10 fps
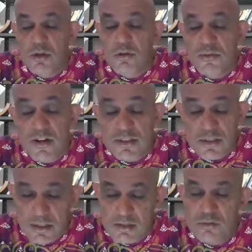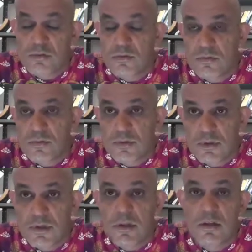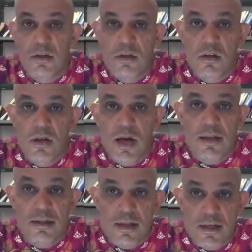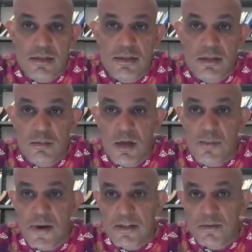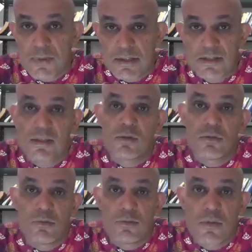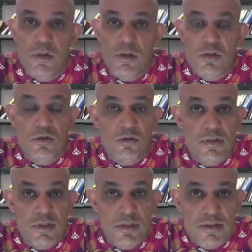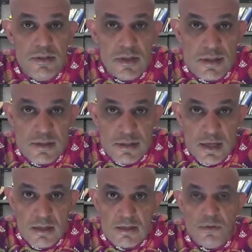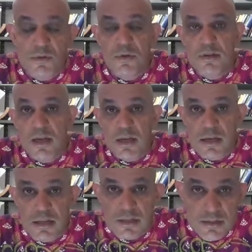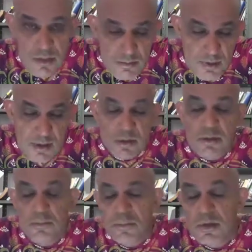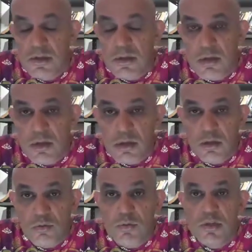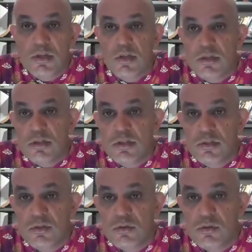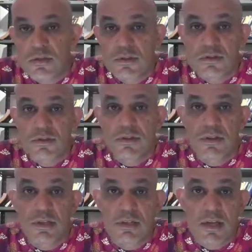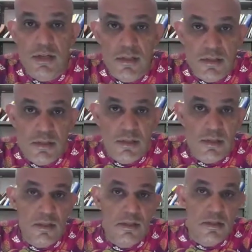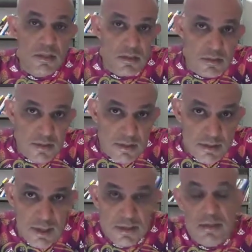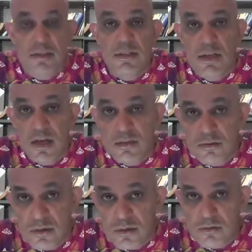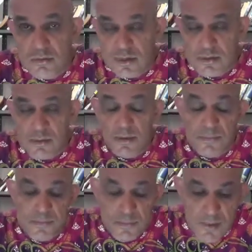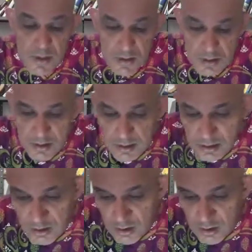fazendo, né, atesta também a participação de todos aqueles interessados e fortalece também é, o interesse de todas as outras secretarias transversais, caso queiram participar. Né?